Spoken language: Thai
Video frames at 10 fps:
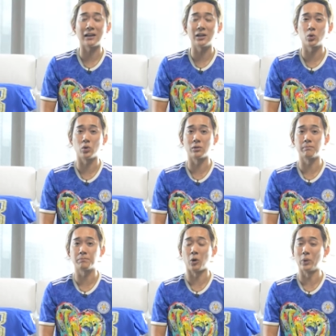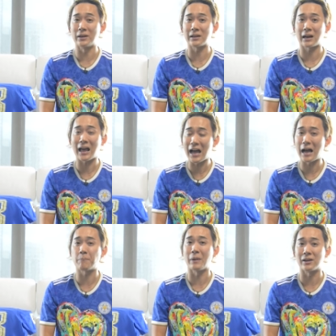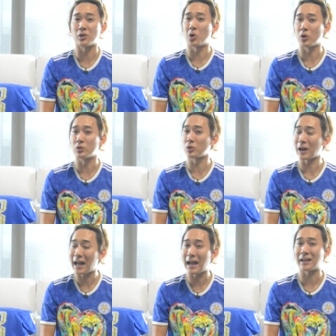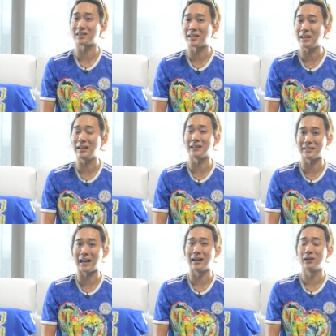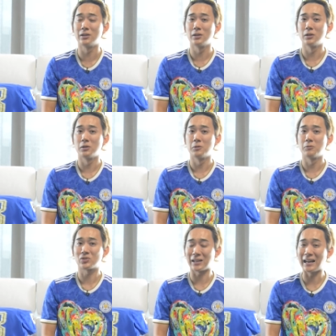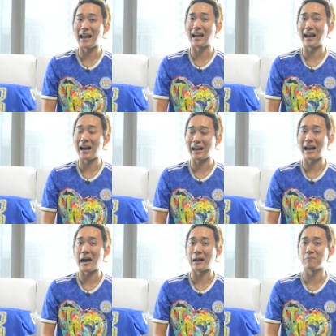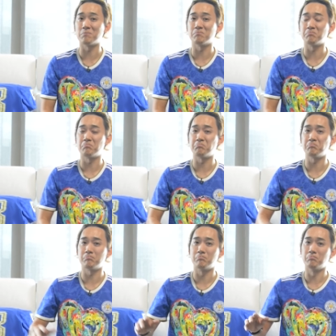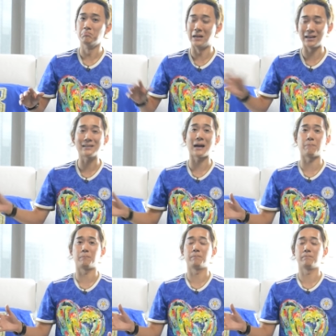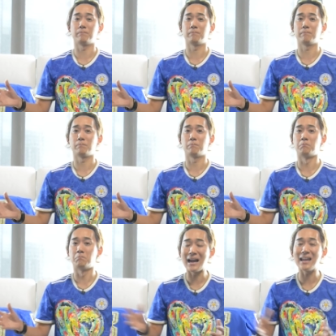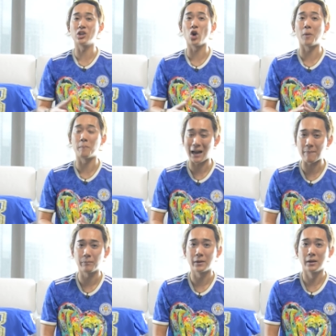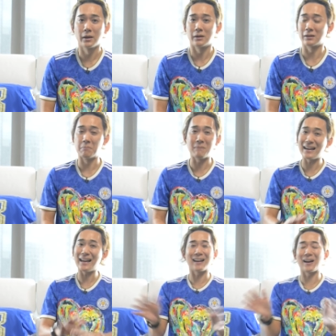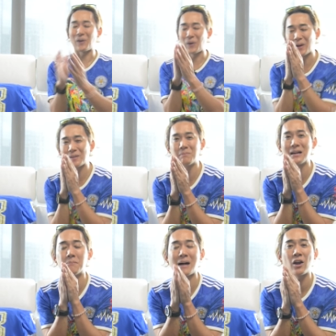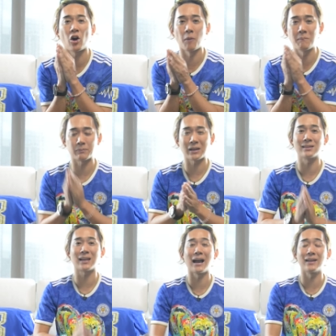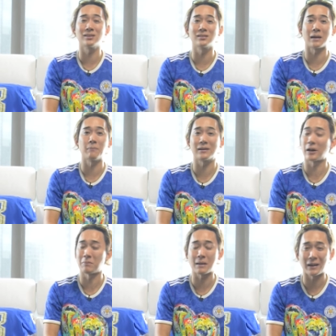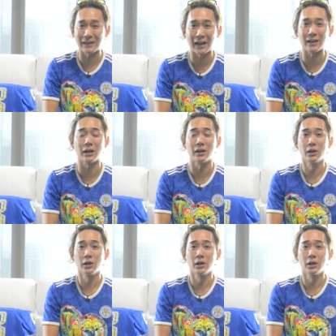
รที่คุณประวินกล้าเป็นคนแรกที่จะแสดงอาการเหมือนกับไม่ยอมรับ หรือไม่เล่นละครมือไม้อ่อนแบบไทยๆซึ่งทำให้เราไม่ไปไหนเนี่ย